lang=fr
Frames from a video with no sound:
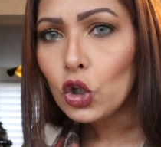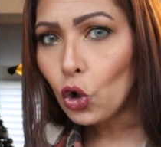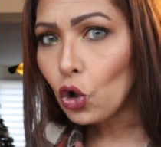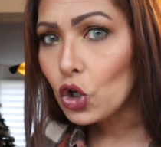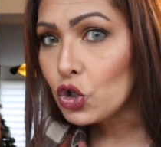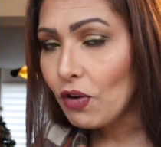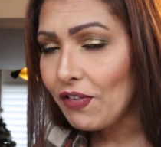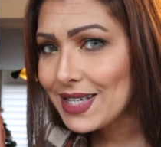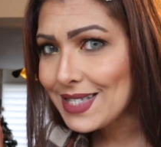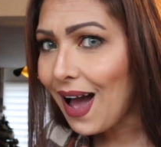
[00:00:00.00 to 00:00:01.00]
Donc, je vais
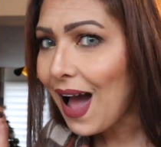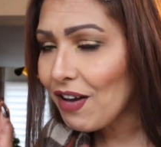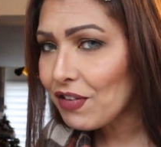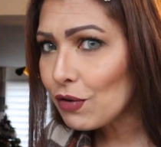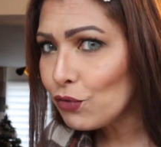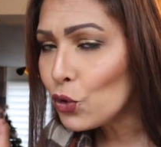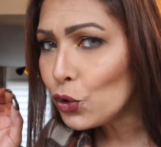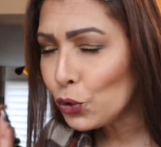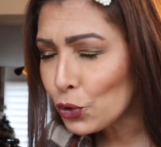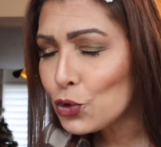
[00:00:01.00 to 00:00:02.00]
faire ça avec
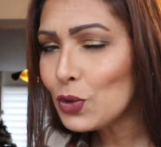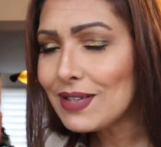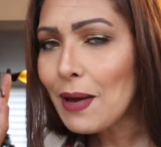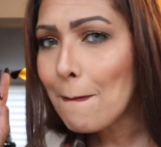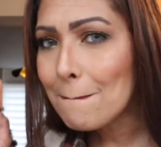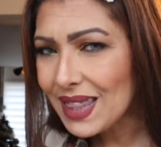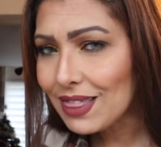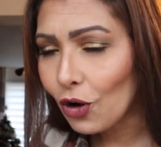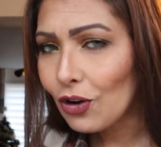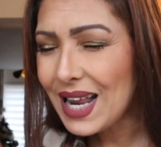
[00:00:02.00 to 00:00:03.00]
vous tout de suite maintenant.